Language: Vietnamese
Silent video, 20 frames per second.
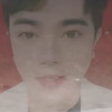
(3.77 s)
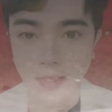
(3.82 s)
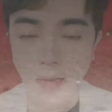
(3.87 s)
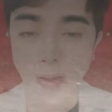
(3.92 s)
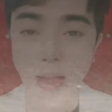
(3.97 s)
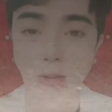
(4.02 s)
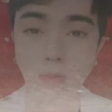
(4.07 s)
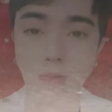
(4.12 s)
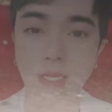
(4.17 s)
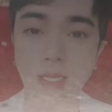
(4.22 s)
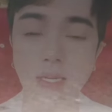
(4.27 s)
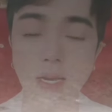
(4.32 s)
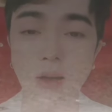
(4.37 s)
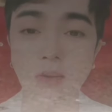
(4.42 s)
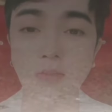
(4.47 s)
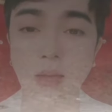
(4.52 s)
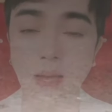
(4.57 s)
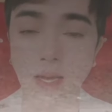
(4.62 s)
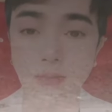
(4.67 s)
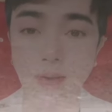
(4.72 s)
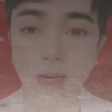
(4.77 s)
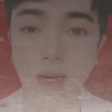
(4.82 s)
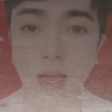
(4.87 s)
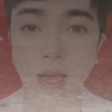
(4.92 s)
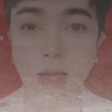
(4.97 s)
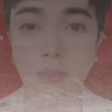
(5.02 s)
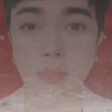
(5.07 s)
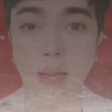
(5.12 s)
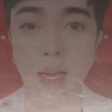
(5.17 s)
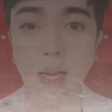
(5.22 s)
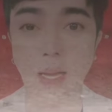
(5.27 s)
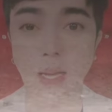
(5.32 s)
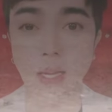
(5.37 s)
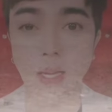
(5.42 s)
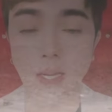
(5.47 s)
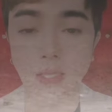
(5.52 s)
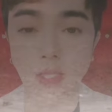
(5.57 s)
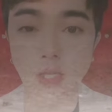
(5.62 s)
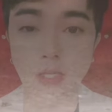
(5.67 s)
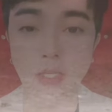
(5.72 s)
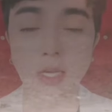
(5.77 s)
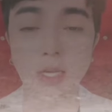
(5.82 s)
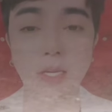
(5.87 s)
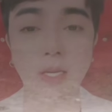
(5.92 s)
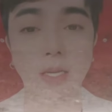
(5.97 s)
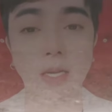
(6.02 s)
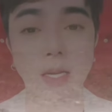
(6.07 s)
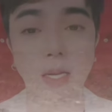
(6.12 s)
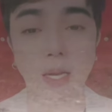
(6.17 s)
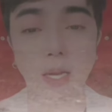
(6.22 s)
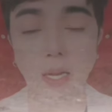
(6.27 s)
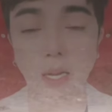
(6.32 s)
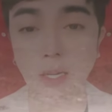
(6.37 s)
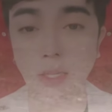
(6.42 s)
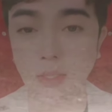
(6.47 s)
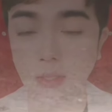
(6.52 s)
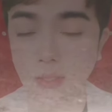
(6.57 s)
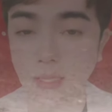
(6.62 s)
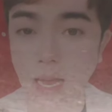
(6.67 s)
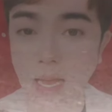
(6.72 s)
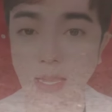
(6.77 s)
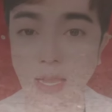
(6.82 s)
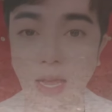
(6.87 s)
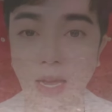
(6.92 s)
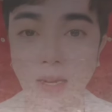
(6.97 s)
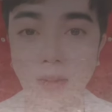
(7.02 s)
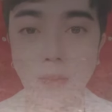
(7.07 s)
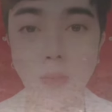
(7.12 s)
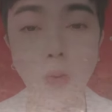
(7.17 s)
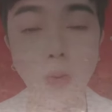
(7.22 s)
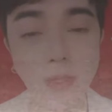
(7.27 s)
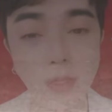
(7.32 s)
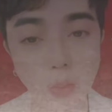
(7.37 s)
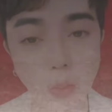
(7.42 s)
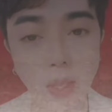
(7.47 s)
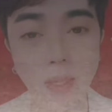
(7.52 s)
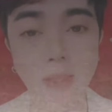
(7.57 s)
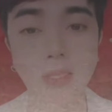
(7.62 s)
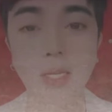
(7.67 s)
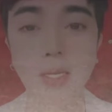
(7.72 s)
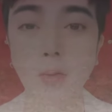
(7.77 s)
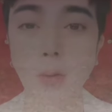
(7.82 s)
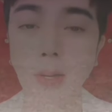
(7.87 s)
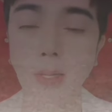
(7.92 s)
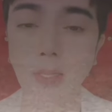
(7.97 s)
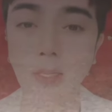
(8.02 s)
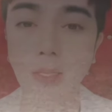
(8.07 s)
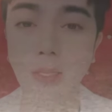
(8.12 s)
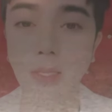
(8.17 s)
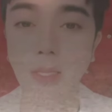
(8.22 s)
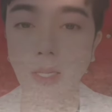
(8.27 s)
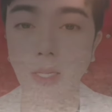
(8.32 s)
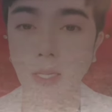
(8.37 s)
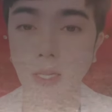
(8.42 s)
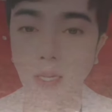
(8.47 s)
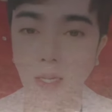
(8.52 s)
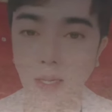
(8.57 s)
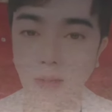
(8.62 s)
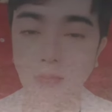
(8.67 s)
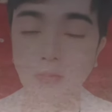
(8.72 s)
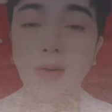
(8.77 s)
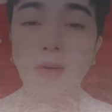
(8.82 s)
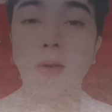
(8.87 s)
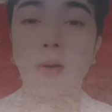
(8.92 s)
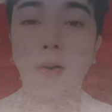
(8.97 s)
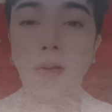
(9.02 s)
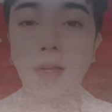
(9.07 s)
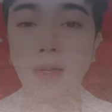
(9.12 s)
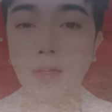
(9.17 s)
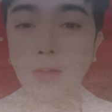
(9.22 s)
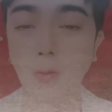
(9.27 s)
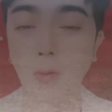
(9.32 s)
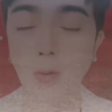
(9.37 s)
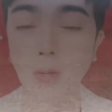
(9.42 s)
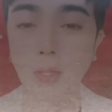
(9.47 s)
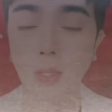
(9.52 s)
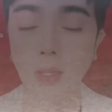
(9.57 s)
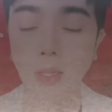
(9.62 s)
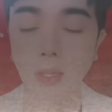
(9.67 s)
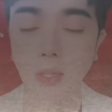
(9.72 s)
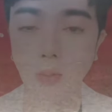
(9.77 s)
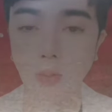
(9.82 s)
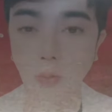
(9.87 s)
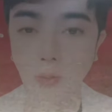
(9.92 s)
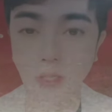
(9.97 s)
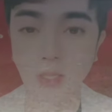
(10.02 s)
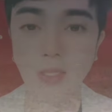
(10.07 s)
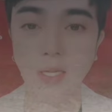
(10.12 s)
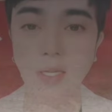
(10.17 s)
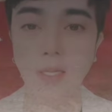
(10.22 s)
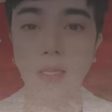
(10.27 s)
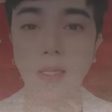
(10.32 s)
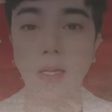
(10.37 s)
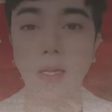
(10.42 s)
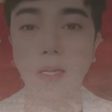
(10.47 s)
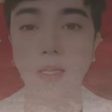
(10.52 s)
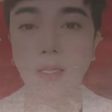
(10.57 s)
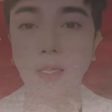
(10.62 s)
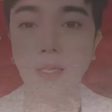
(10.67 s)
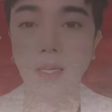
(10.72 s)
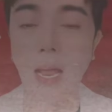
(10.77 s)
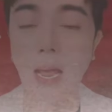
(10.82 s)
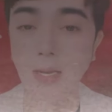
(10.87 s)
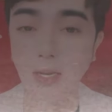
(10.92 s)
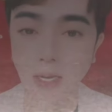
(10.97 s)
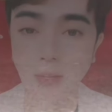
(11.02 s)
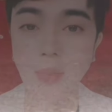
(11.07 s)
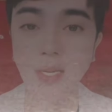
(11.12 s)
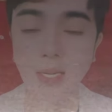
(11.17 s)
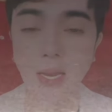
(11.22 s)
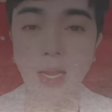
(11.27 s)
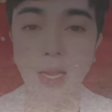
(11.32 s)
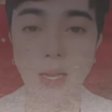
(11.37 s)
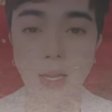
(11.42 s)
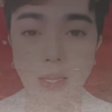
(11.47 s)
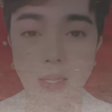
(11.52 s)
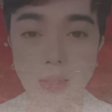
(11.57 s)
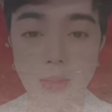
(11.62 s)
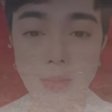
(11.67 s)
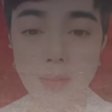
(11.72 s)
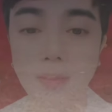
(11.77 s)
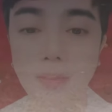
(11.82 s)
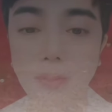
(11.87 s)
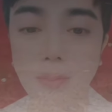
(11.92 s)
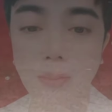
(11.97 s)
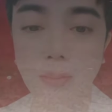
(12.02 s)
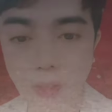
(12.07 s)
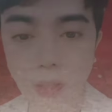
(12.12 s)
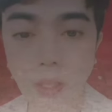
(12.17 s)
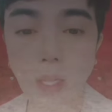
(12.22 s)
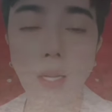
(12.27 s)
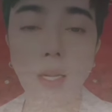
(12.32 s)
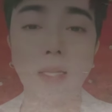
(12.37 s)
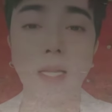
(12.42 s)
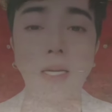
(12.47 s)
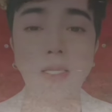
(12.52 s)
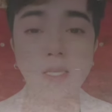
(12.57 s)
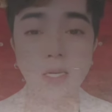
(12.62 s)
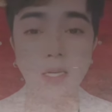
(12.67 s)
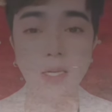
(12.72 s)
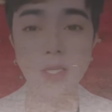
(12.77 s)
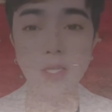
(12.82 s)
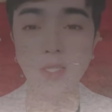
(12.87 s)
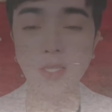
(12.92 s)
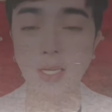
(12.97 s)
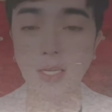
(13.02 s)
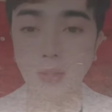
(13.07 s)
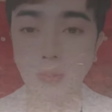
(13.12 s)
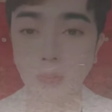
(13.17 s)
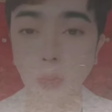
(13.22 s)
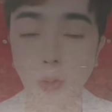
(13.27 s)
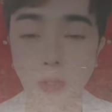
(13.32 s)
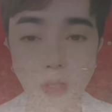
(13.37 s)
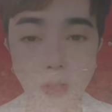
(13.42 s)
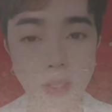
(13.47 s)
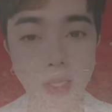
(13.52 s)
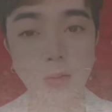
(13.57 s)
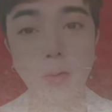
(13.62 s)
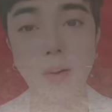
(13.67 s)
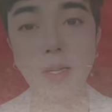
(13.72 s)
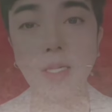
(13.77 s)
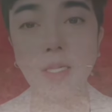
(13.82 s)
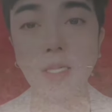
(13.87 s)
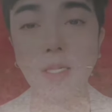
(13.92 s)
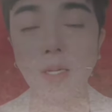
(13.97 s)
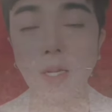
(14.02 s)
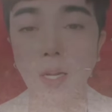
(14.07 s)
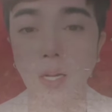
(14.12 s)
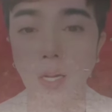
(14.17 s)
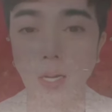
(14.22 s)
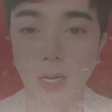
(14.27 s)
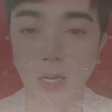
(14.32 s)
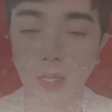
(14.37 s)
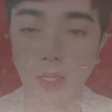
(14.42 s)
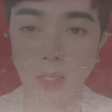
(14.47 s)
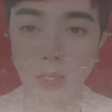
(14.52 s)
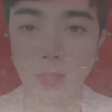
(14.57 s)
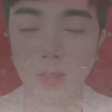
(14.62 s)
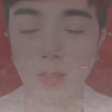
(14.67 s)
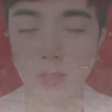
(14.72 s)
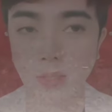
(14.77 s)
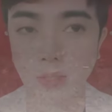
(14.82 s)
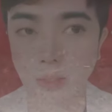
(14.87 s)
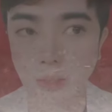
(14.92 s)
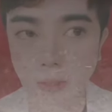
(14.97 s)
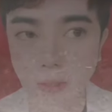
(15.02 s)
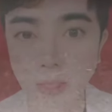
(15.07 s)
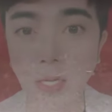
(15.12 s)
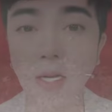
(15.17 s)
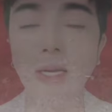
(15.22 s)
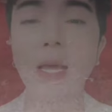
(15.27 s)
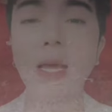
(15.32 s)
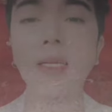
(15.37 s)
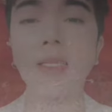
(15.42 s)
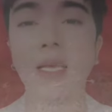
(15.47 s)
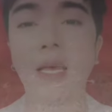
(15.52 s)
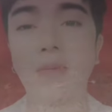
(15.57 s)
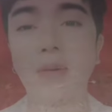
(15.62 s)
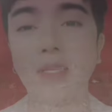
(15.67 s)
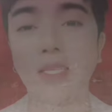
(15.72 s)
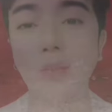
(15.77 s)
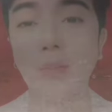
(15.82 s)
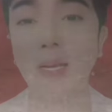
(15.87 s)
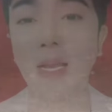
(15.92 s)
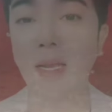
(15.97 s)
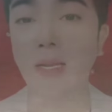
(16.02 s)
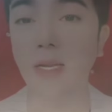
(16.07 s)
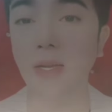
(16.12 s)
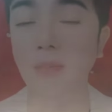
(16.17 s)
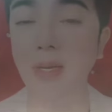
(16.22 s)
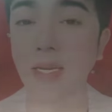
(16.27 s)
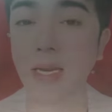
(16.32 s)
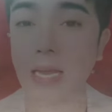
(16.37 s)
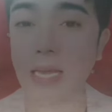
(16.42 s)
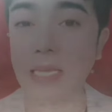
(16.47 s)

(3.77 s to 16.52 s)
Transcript: Thế Hoàng cũng xin nói về cái vấn đề mà chương trình à, ca nhạc mùa xuân trên quê hương à, vừa rồi của à, của chương trình trên đài truyền hình Bến Tre. Thật sự cái chương trình mùa xuân trên quê hương à, dự kiến sẽ phát sóng trên đài truyền hình Bến Tre